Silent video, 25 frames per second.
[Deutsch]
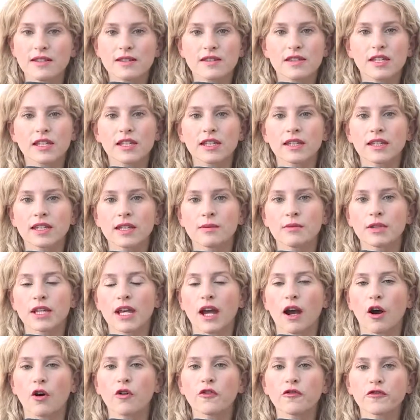die sich in ihm
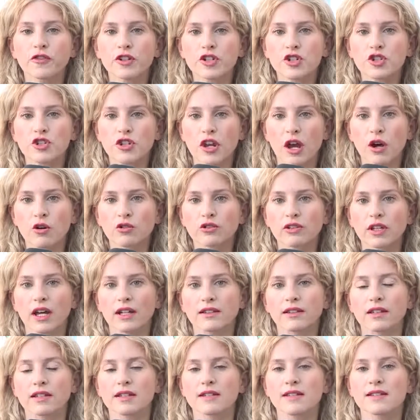hier aufgestaut
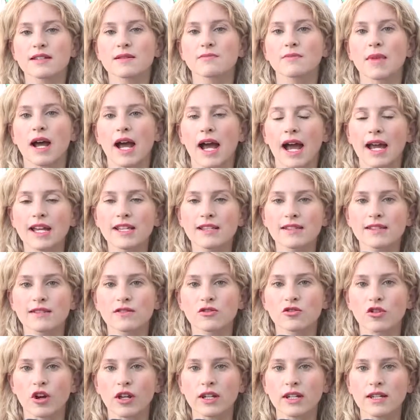hat an diesem
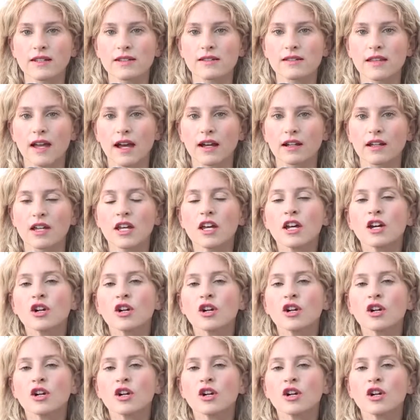heißen Donnerstag.